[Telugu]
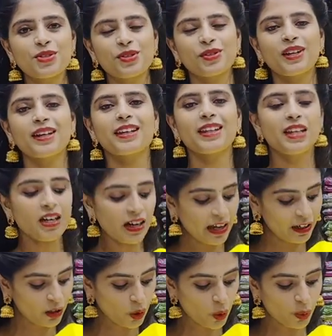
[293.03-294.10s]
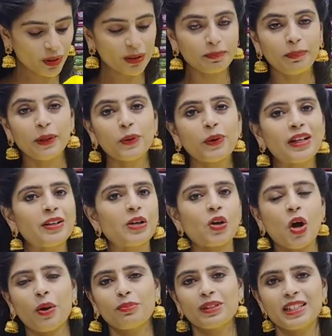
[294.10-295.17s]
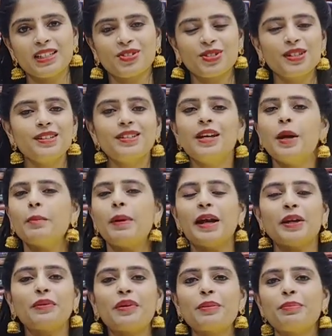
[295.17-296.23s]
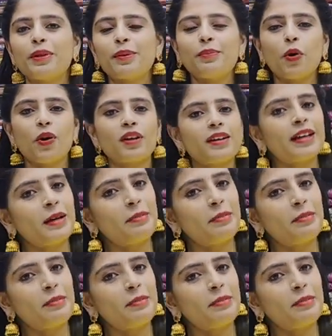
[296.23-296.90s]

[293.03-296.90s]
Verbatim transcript: చూస్తున్నారు కదా ఎల్లో విత్ బ్లూ కలర్ కాంబినేషన్ పైన వైపున బార్డర్